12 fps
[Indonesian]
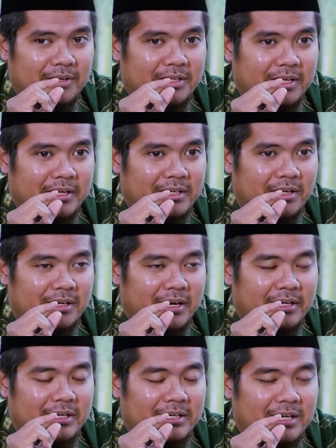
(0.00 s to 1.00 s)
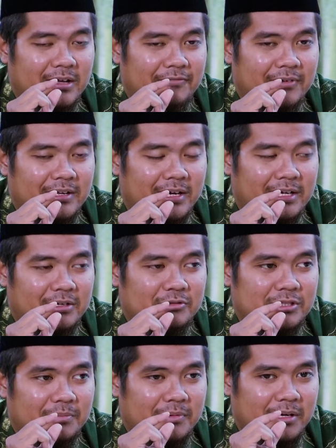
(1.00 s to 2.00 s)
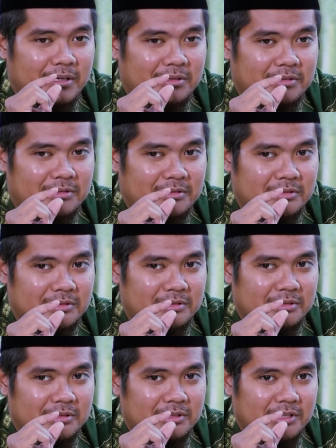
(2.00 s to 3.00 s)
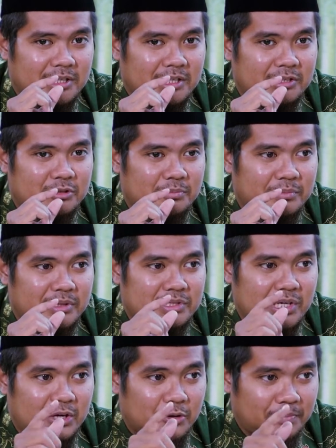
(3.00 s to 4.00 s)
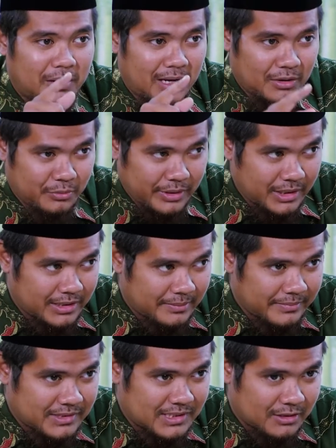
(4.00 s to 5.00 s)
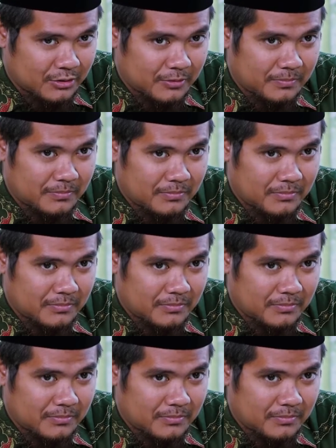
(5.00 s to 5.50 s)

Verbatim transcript: di kaidah, kaidah di lafal yang anda ucapkan itu mencakup alwi dan mencakup